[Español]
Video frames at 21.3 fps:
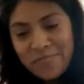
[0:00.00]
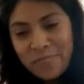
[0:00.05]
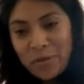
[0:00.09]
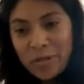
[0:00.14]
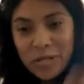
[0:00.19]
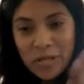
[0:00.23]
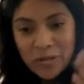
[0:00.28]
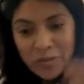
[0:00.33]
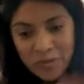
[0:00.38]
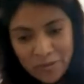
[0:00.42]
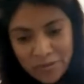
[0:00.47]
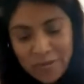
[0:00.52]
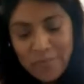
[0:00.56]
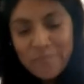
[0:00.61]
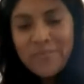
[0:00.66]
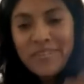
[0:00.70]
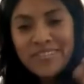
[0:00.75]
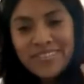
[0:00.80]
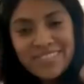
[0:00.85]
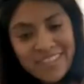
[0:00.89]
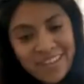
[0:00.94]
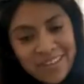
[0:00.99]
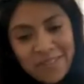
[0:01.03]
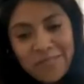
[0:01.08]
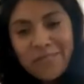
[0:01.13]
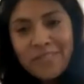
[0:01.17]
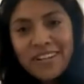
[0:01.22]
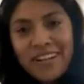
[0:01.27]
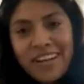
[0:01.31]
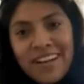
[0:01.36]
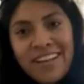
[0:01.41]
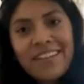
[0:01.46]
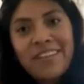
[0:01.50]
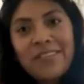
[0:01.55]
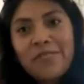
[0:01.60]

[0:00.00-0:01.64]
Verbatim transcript: porque yo comencé a llorar,